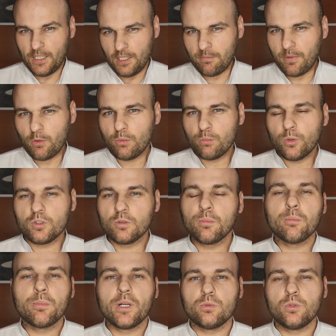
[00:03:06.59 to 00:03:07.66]
Mały błąd
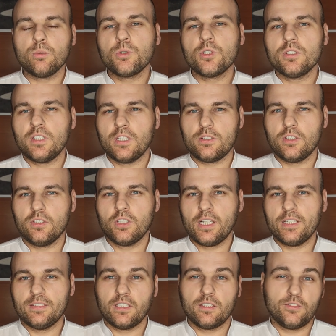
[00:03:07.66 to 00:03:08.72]
popełnił przy zjeździe do
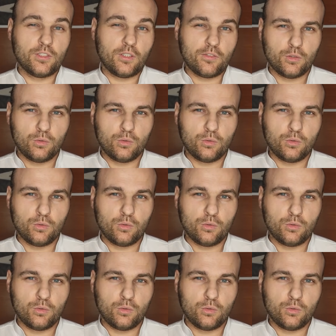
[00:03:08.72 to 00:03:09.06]
alei serwisowej.